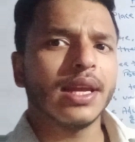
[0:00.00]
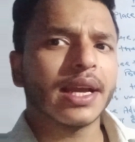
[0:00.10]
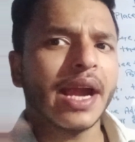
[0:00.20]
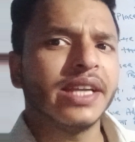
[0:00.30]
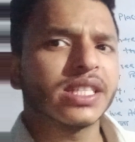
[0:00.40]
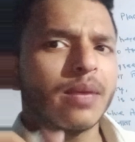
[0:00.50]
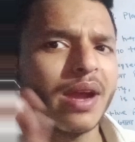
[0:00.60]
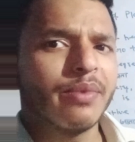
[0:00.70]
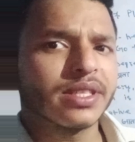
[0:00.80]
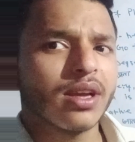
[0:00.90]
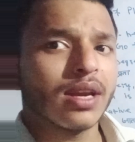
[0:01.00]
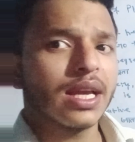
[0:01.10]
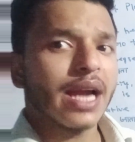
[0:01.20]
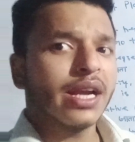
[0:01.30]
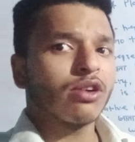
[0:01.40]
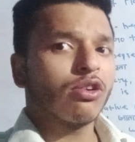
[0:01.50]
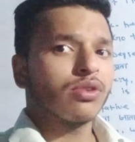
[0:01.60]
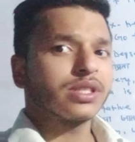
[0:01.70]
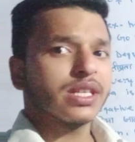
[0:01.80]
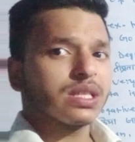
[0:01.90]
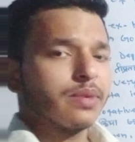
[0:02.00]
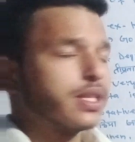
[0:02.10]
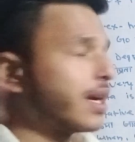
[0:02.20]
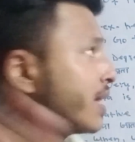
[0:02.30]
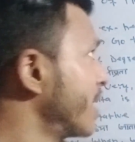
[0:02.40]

काइंड्स के बारे में इसके अगले काइंड कौन कौन से है समझिएगा ध्यान